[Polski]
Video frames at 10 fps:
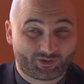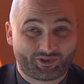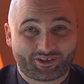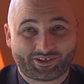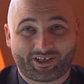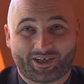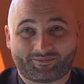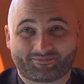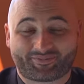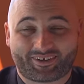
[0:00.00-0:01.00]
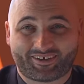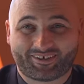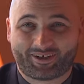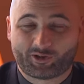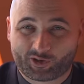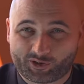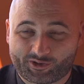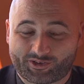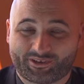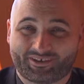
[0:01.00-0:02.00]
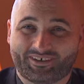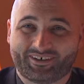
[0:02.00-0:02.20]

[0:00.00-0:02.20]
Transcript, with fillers: niedziela e, radości.